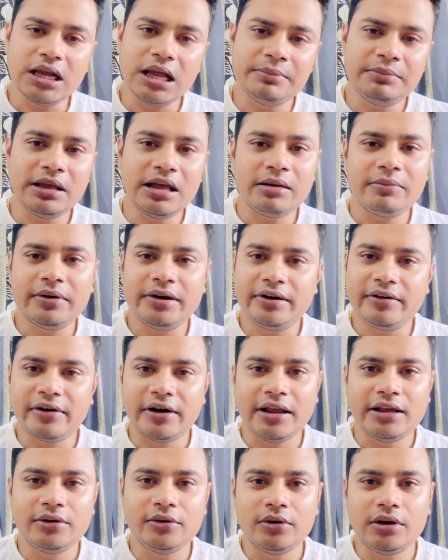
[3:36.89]
আমি আবার
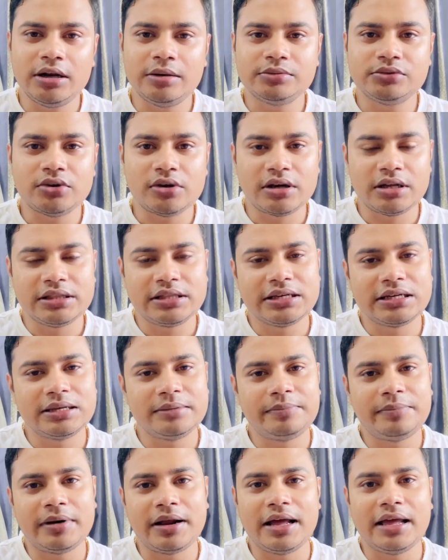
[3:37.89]
ট্রাই করলাম সকাল থেকে
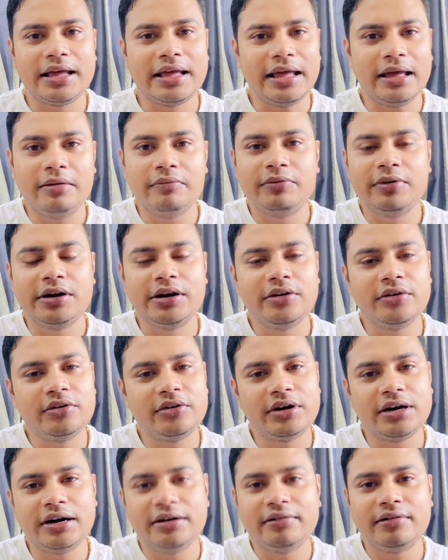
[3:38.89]
প্রায় ভিডিও
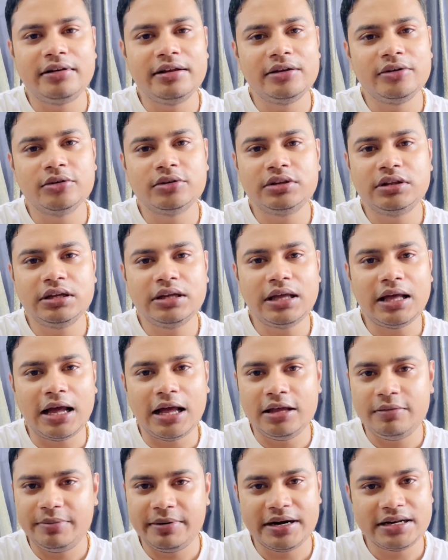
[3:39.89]
রেন্ডারিং হতে
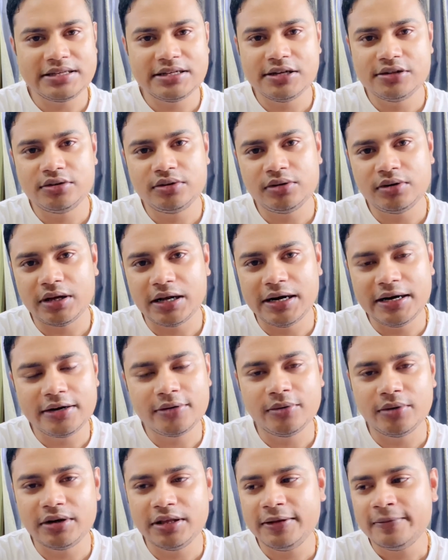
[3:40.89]
আইপ্যাডে যেহেতু এডিট
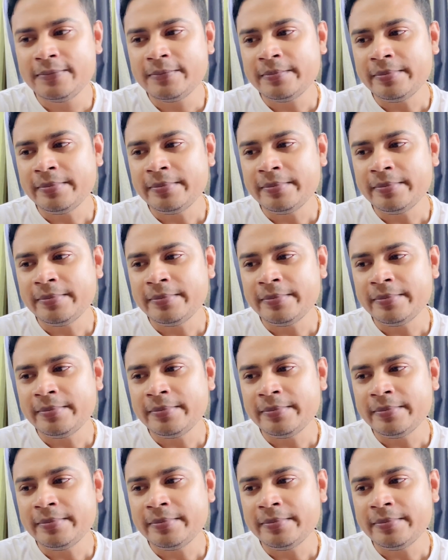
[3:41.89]
করি